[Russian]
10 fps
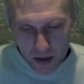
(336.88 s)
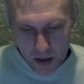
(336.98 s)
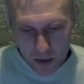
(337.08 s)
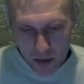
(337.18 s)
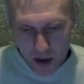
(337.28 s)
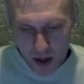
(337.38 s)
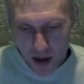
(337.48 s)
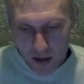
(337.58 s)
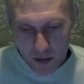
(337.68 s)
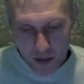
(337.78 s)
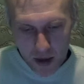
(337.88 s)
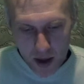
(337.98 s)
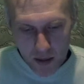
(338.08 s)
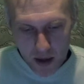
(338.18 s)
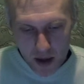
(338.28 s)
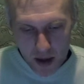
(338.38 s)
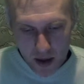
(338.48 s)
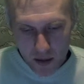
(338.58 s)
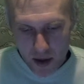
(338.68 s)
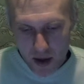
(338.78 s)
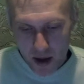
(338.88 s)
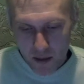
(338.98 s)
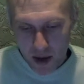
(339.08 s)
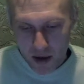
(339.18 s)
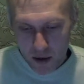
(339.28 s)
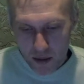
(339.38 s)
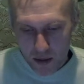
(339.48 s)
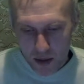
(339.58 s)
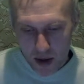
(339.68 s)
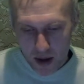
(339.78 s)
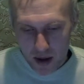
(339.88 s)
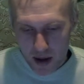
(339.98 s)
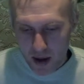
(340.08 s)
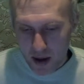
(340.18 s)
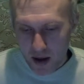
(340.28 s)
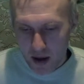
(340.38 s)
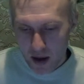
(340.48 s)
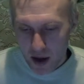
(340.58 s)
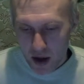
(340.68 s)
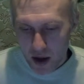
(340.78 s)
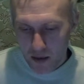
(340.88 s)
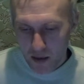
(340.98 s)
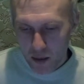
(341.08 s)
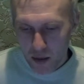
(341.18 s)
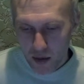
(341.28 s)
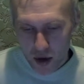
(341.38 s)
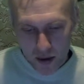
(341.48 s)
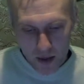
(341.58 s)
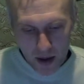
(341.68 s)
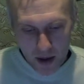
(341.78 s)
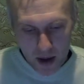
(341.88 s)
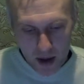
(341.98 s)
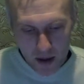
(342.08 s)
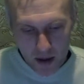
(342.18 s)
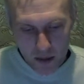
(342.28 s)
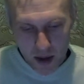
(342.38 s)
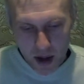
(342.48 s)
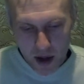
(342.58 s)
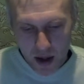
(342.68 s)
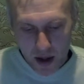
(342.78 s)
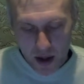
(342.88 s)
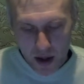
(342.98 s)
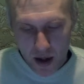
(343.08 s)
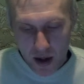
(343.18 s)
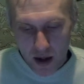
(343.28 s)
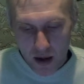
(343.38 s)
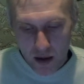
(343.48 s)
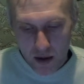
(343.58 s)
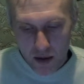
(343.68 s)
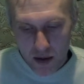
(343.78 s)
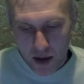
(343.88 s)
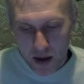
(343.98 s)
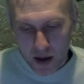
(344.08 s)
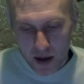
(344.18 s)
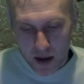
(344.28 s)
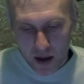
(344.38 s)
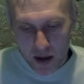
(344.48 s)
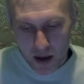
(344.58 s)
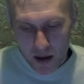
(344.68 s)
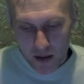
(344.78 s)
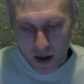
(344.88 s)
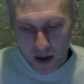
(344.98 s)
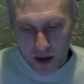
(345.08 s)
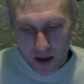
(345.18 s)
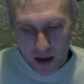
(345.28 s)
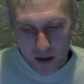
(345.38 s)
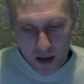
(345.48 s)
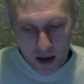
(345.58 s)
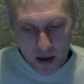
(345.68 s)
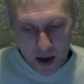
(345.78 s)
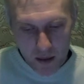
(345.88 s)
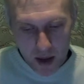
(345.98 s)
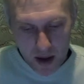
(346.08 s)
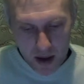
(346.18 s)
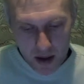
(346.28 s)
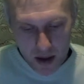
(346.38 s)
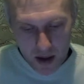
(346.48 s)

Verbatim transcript: усадок фундамента, коррозии арматуры, трещин, выпучивания, поражения гнилью деревянных оснований домах –